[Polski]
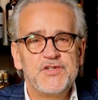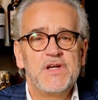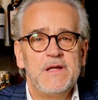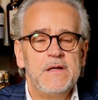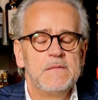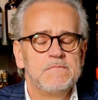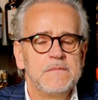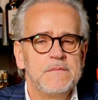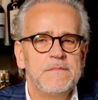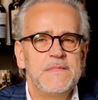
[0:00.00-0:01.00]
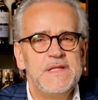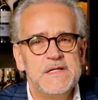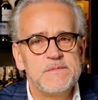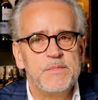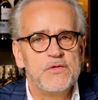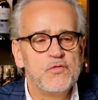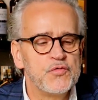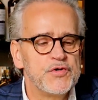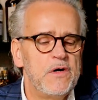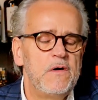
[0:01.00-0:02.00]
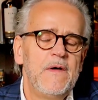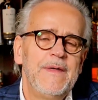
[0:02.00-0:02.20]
czyli niezbyt dużo.